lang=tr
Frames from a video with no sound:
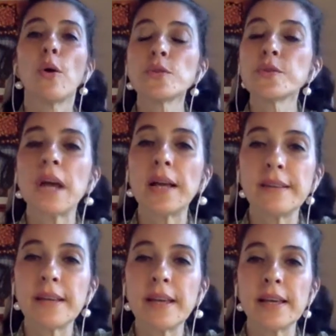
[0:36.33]
O
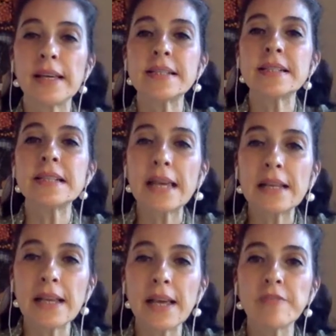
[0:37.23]
yüzden de
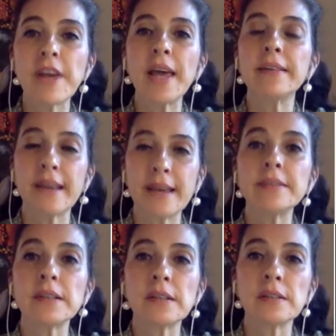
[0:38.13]
esnekliğe ve
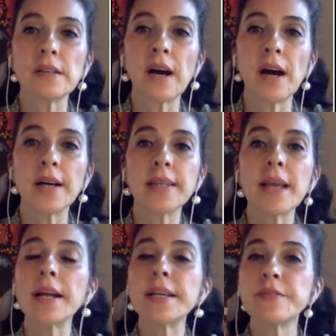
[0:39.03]
dayanıklılığa
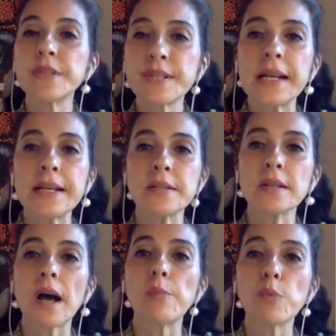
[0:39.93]
yani resilience'a,